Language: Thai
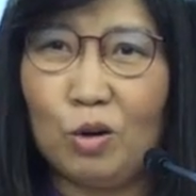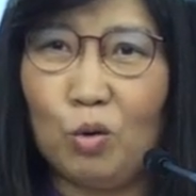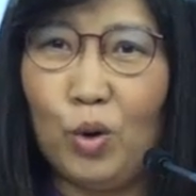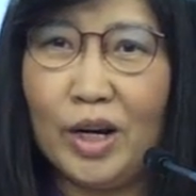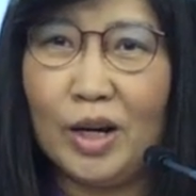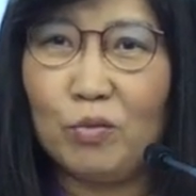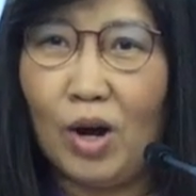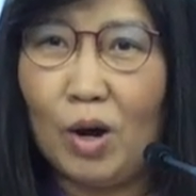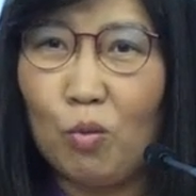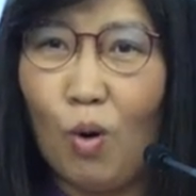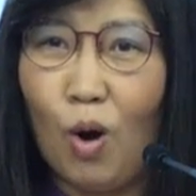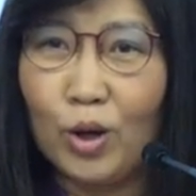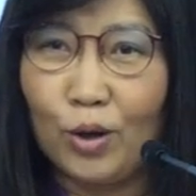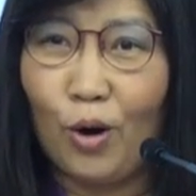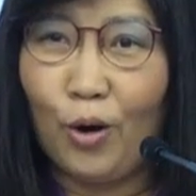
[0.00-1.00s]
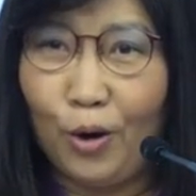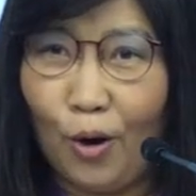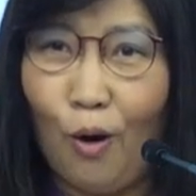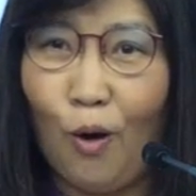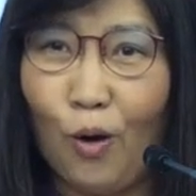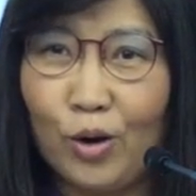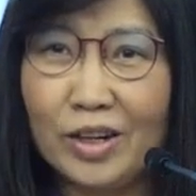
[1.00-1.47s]
คุยกันว่าวทน
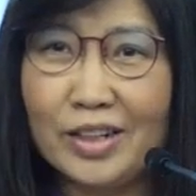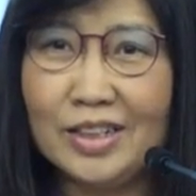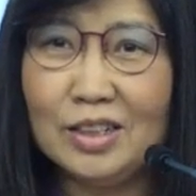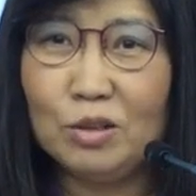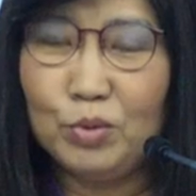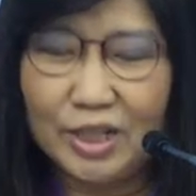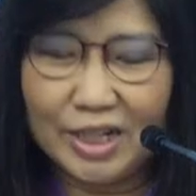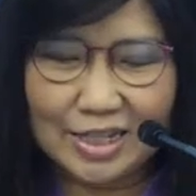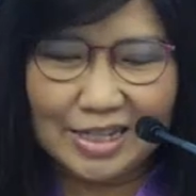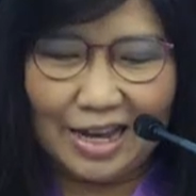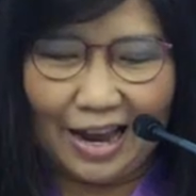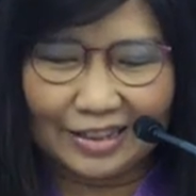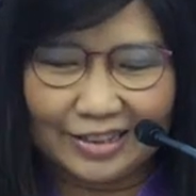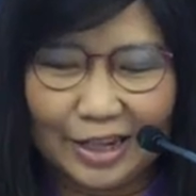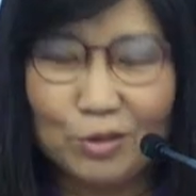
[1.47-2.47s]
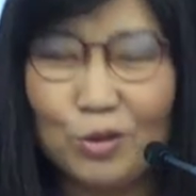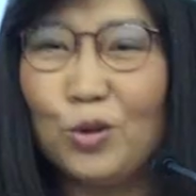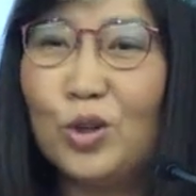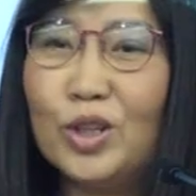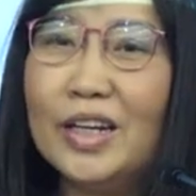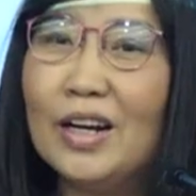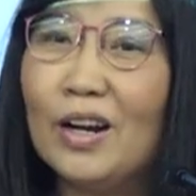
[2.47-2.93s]
ก็คือวิทยาศาสตร์เทคโนโล
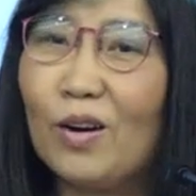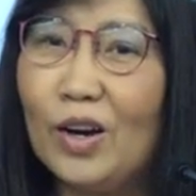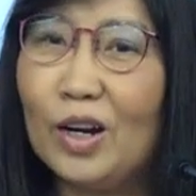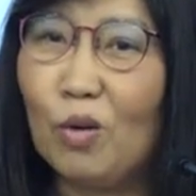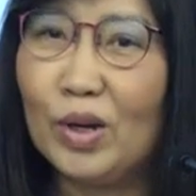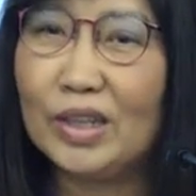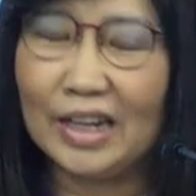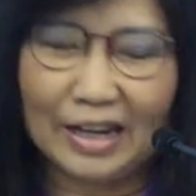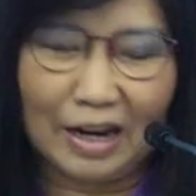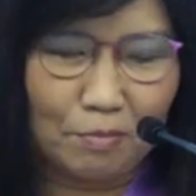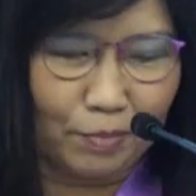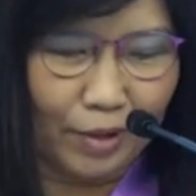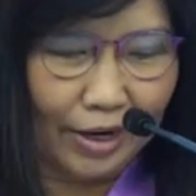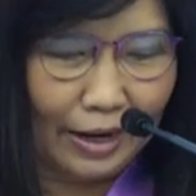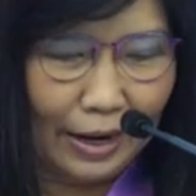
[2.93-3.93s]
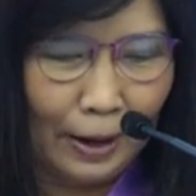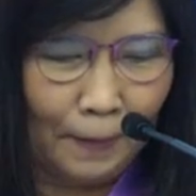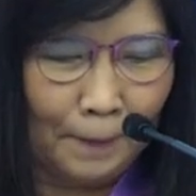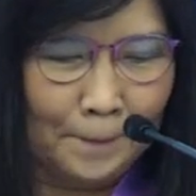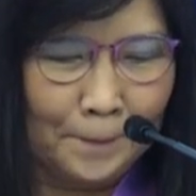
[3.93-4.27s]
ยีแล้วก็นวัตกรรมนะคะ